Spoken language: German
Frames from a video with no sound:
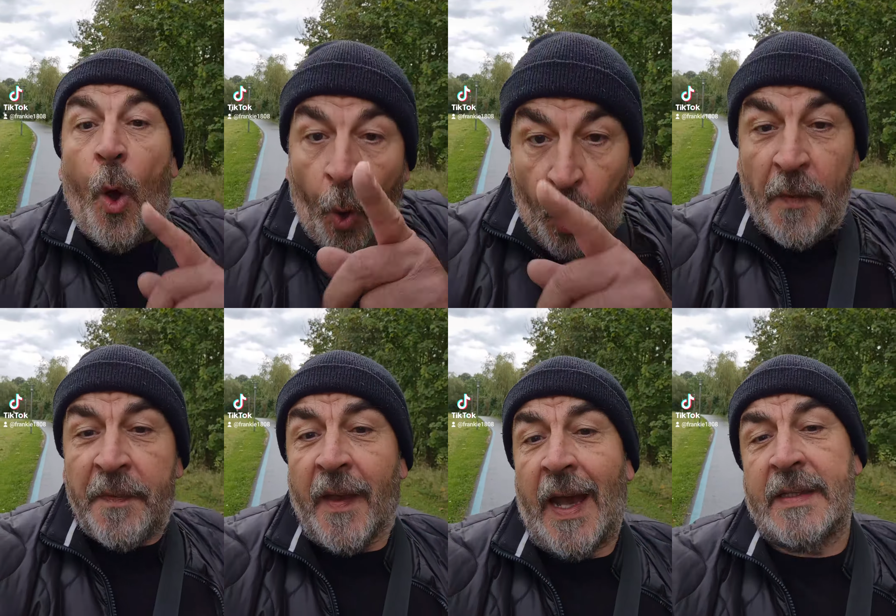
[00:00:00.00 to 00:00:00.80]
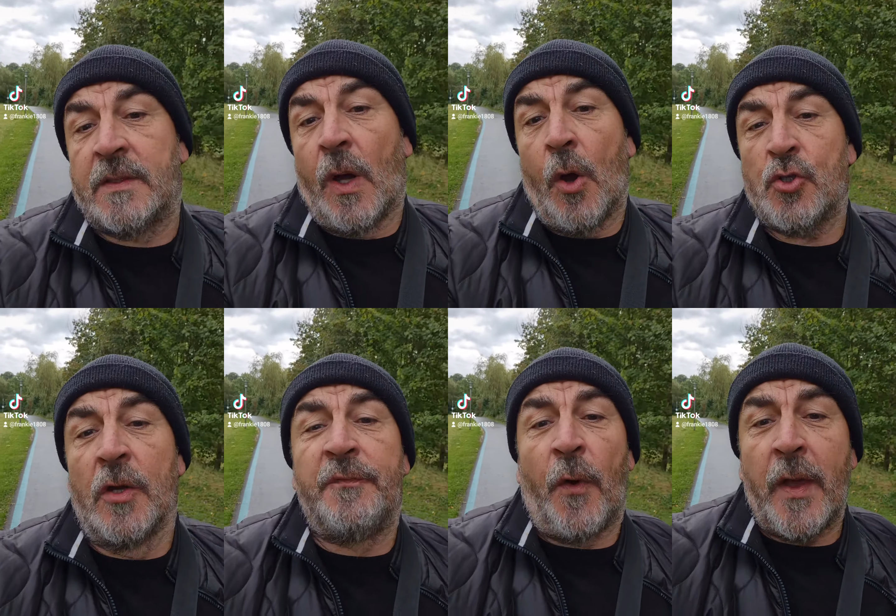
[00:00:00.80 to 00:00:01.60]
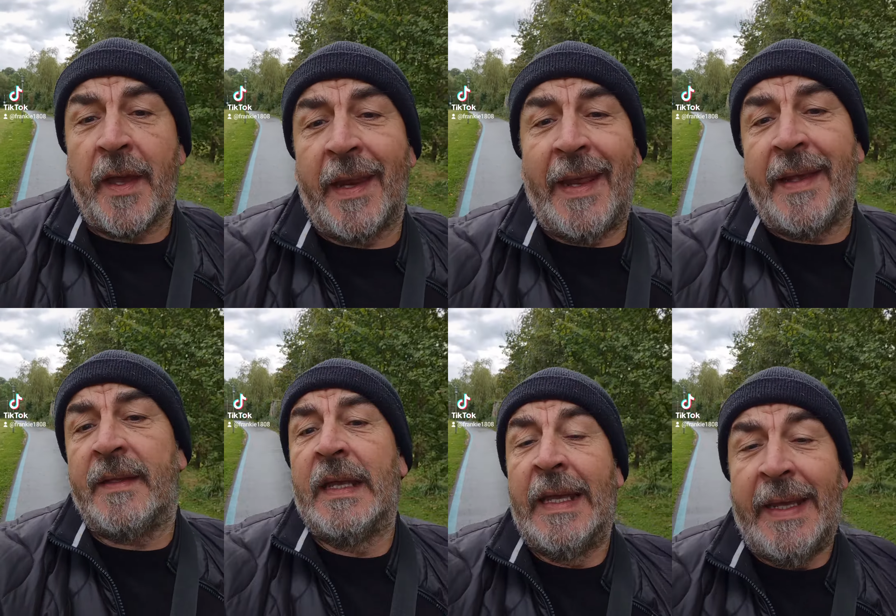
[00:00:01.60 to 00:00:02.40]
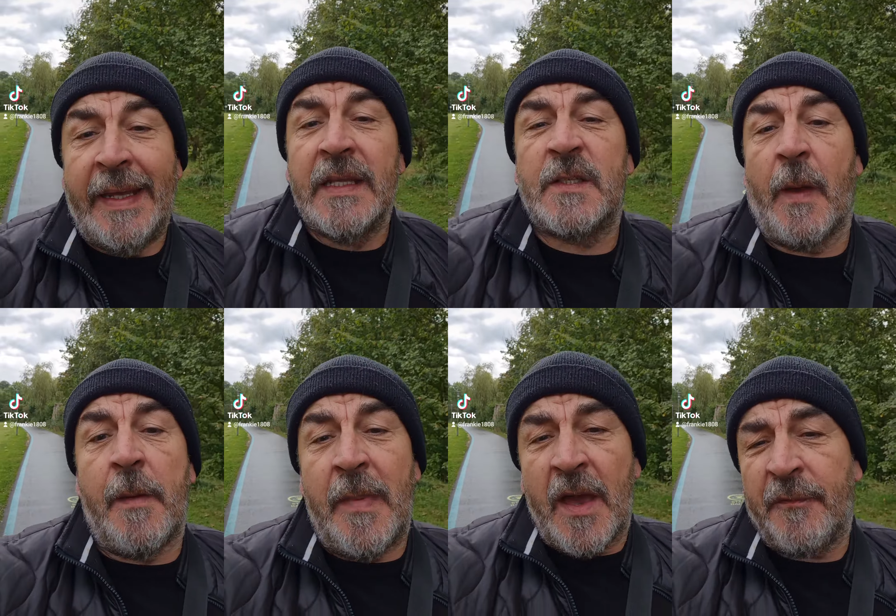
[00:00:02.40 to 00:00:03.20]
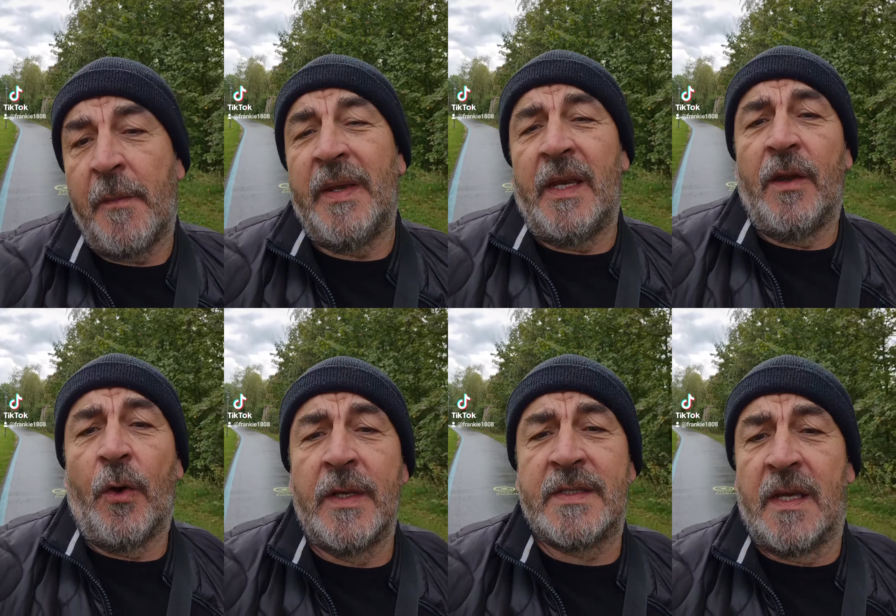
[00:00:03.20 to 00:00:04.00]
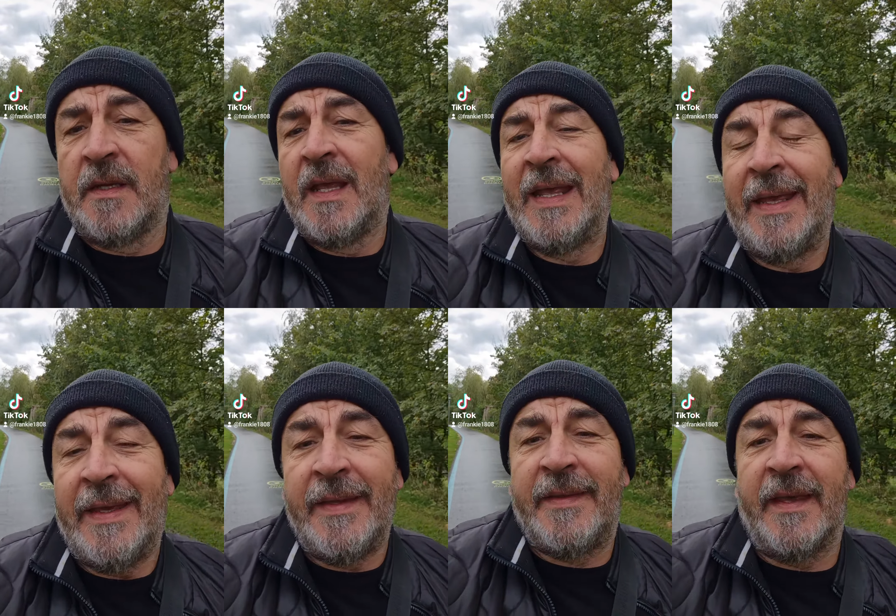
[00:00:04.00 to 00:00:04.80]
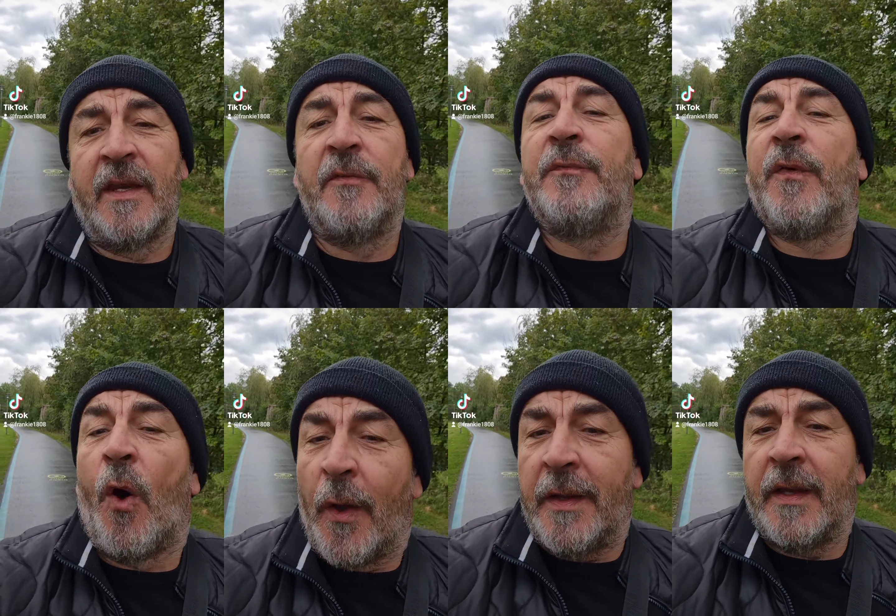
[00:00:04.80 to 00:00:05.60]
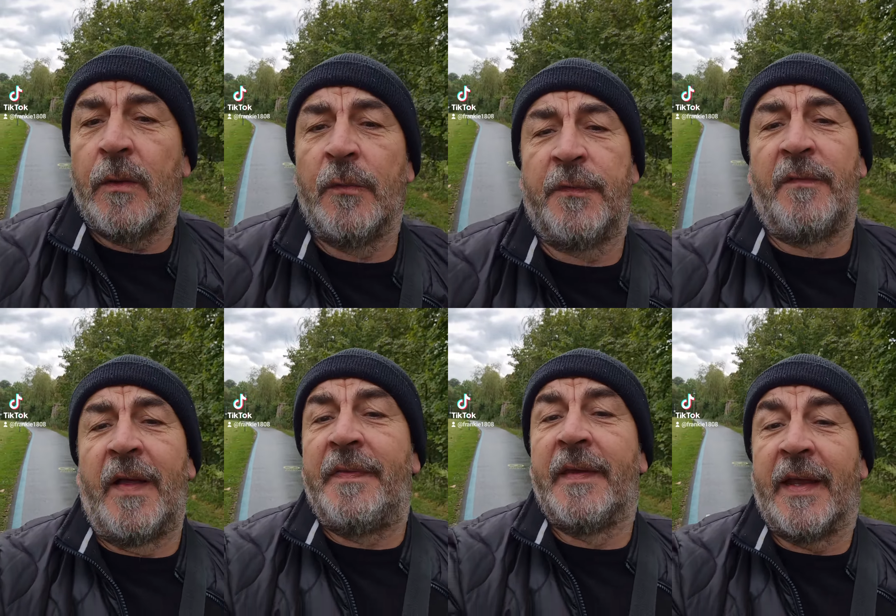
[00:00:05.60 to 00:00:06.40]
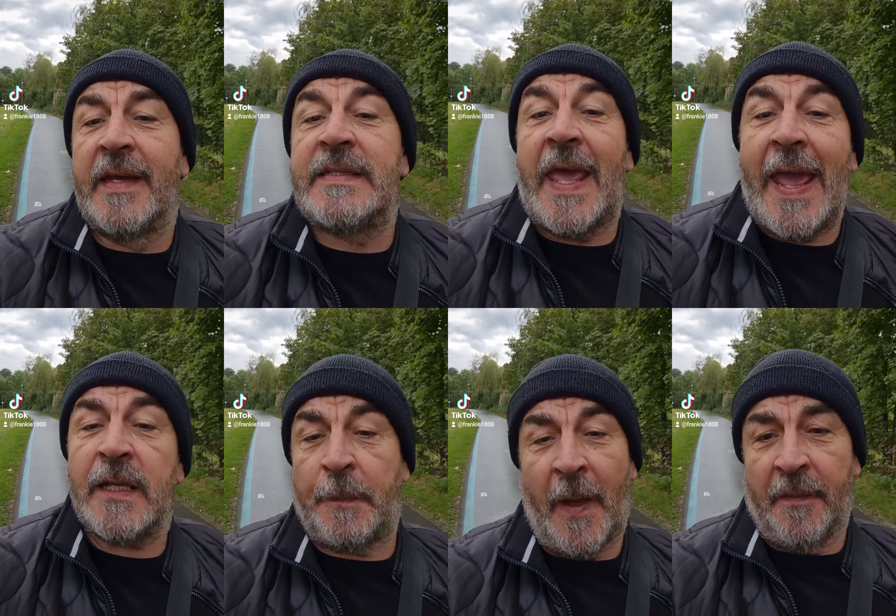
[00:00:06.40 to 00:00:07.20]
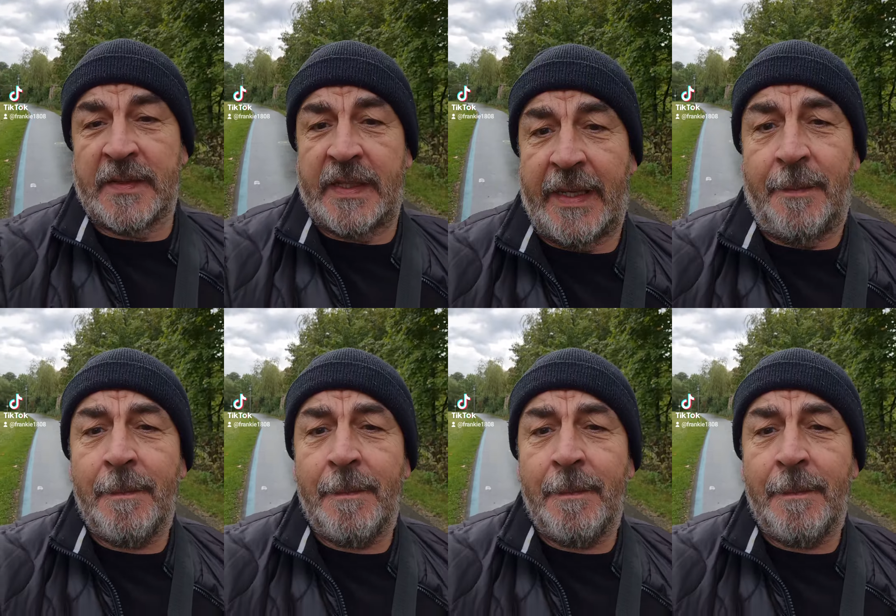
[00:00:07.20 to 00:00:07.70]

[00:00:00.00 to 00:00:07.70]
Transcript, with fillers: Und hast du auch schon Feuer gelegt in zwei Mehrfamilienhäusern in denen Freunde und Verwandte deines Ex-Partners leben